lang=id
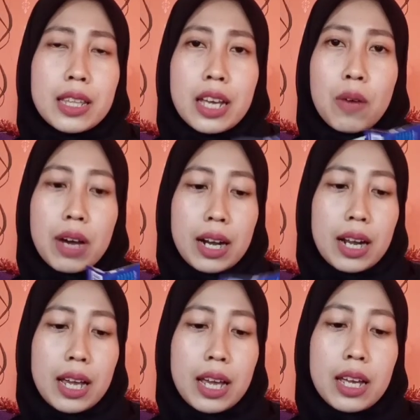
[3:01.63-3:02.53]
ada tiga
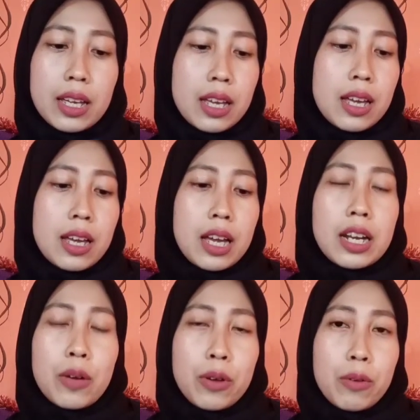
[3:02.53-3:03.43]
warna
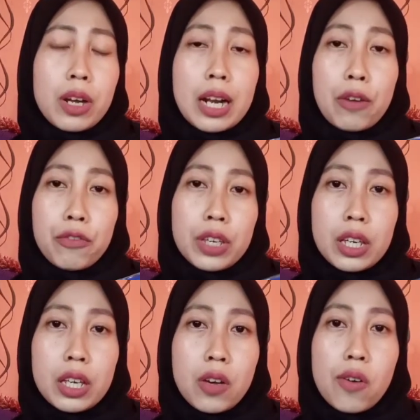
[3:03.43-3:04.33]
ada warna
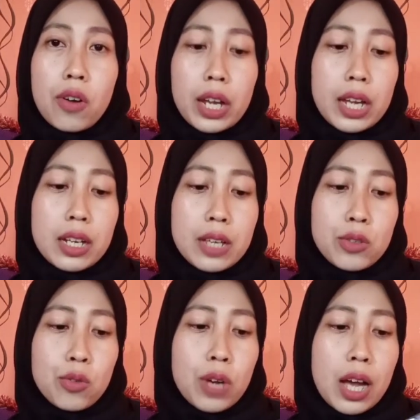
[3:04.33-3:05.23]
pink, oranye, dan
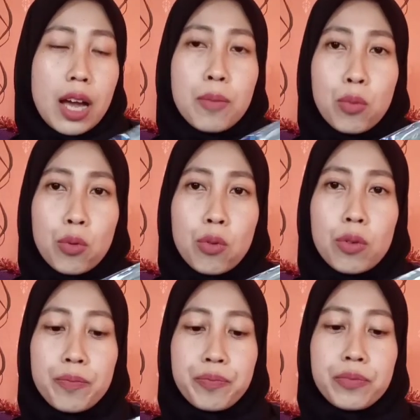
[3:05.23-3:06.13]
juga abu
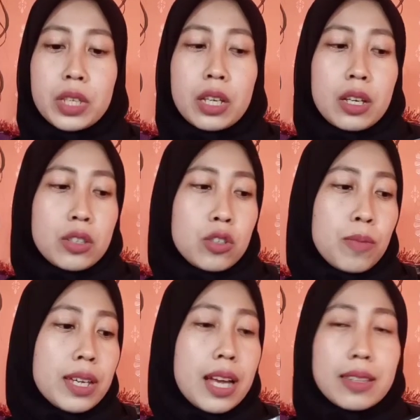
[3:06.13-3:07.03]

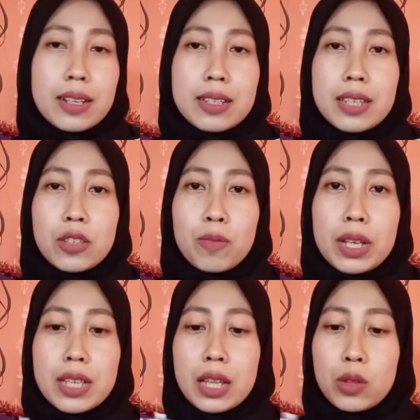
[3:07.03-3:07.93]
cuma yang tersisa cuma
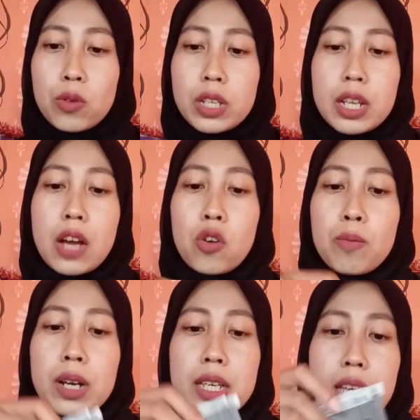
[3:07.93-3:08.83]
satu jadi aku
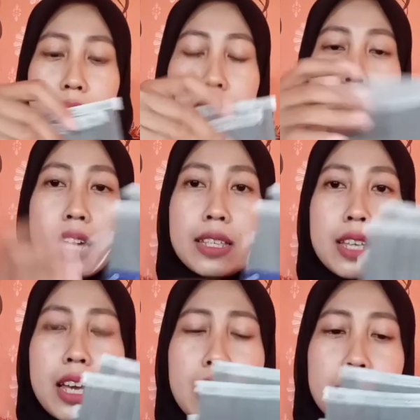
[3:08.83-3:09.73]
beli yang ini
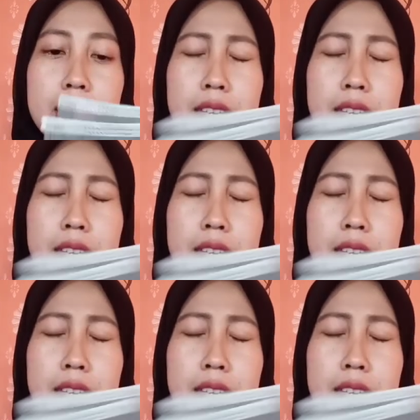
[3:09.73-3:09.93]
aja